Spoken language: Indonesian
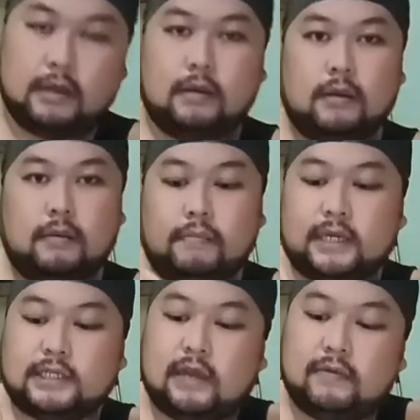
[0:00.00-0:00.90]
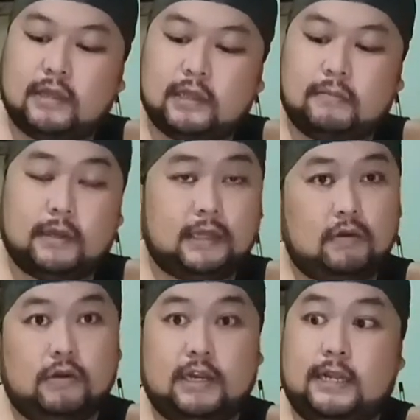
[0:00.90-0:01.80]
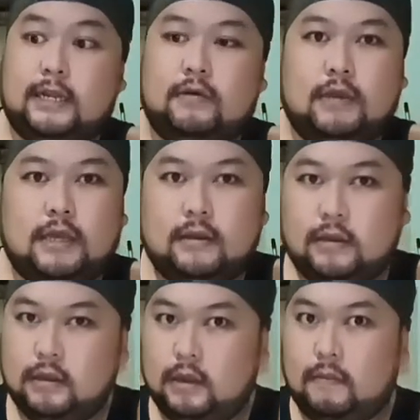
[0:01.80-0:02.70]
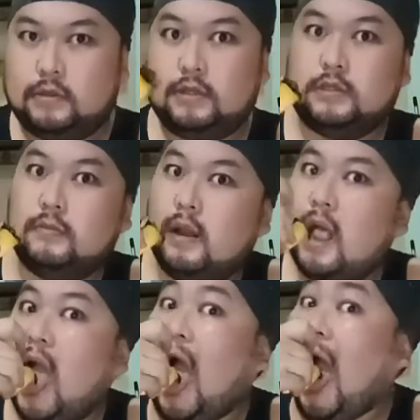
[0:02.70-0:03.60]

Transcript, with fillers: yang pakai sawi kita pakai tahu sendiri oke okay? kita masukkan semua